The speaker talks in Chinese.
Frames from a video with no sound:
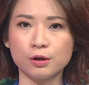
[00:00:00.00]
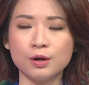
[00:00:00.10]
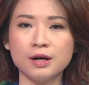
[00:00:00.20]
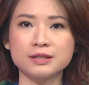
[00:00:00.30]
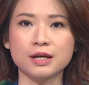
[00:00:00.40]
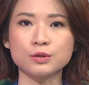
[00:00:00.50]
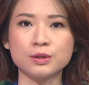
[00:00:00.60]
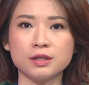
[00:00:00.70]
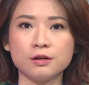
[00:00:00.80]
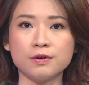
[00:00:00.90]
砸碎
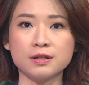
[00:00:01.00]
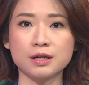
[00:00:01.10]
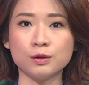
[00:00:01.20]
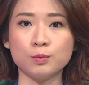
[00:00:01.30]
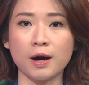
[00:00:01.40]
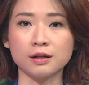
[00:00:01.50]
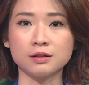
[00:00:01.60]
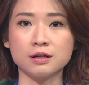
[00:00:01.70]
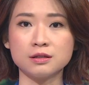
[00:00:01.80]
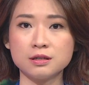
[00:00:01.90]
停放在路旁的
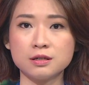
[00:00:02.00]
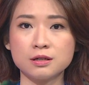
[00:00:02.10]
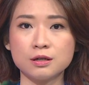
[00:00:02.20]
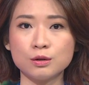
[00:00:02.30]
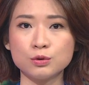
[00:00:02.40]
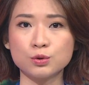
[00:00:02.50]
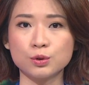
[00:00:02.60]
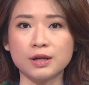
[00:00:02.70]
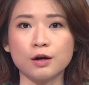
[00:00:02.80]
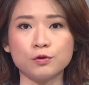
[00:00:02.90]
汽车后座
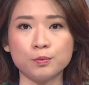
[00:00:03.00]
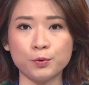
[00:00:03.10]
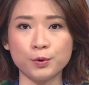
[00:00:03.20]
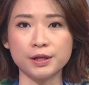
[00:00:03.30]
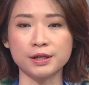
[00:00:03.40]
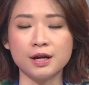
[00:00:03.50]
挡风玻璃，